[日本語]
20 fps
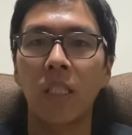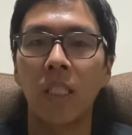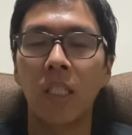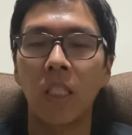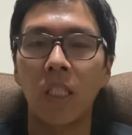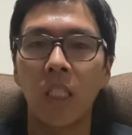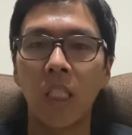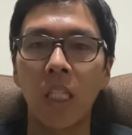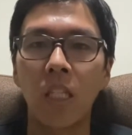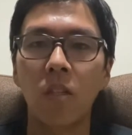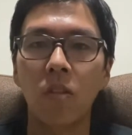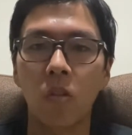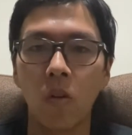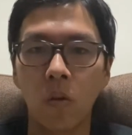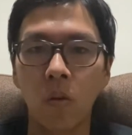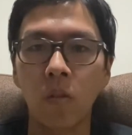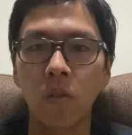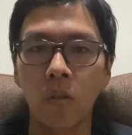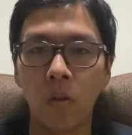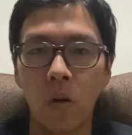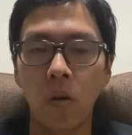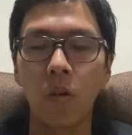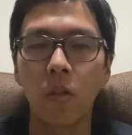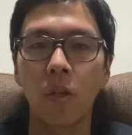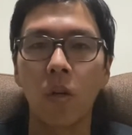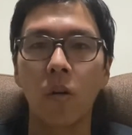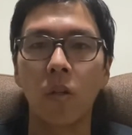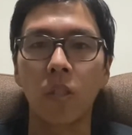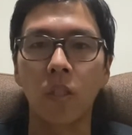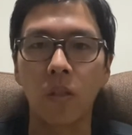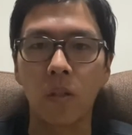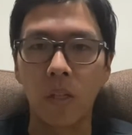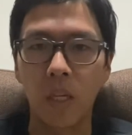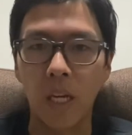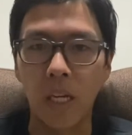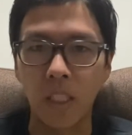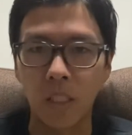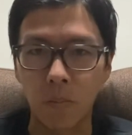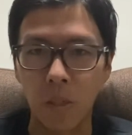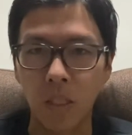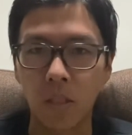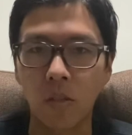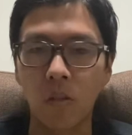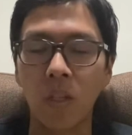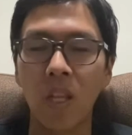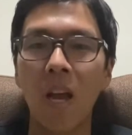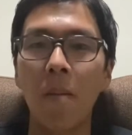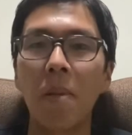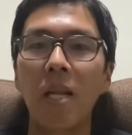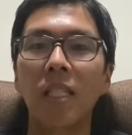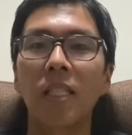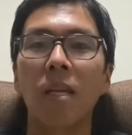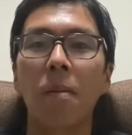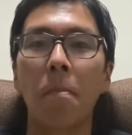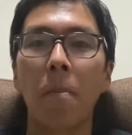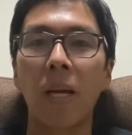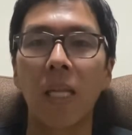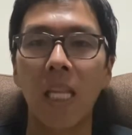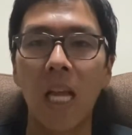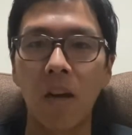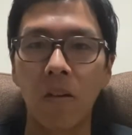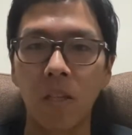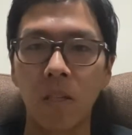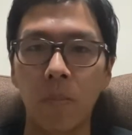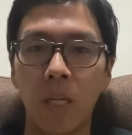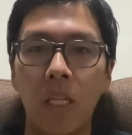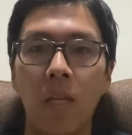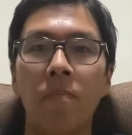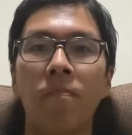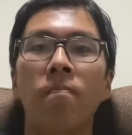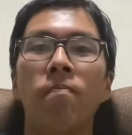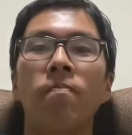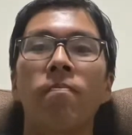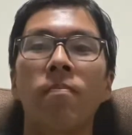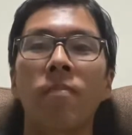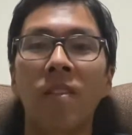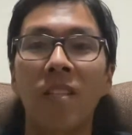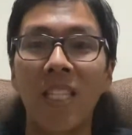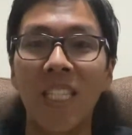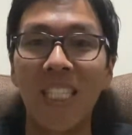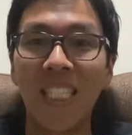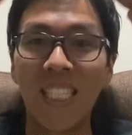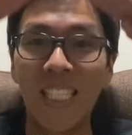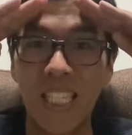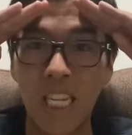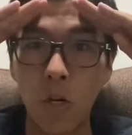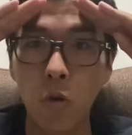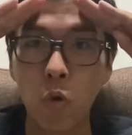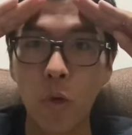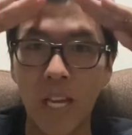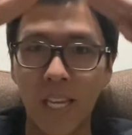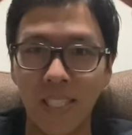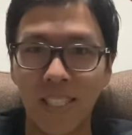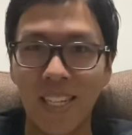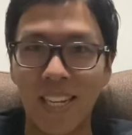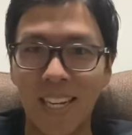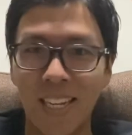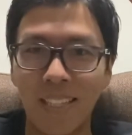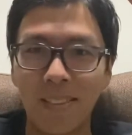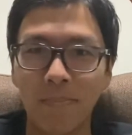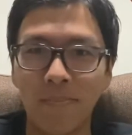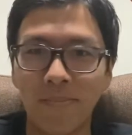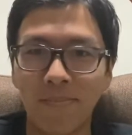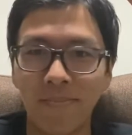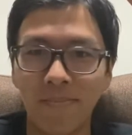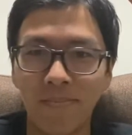チャンネル登録の方よろしくお願いします。それでは皆さんまたお日まで。See you next time.